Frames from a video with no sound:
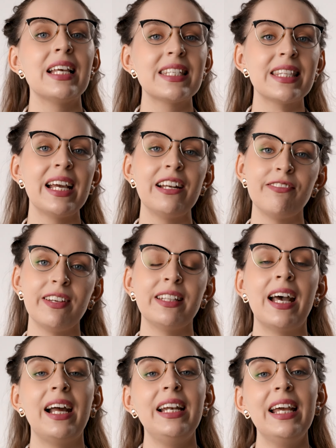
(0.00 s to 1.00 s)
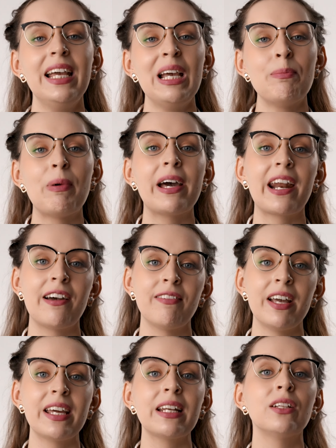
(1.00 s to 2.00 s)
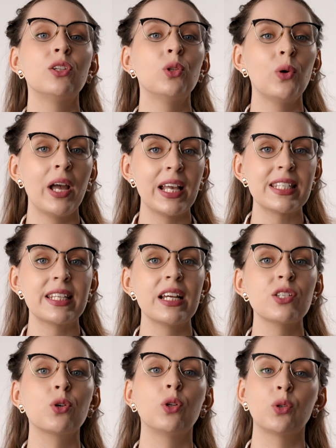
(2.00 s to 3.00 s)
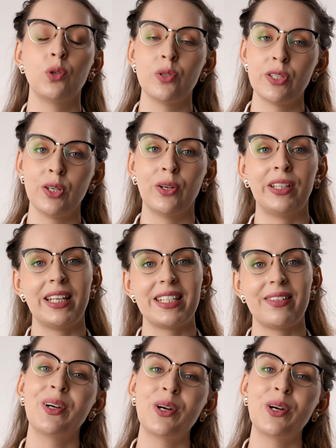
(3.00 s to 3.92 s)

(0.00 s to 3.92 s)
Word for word: hasta el final para ver nuestras conclusiones.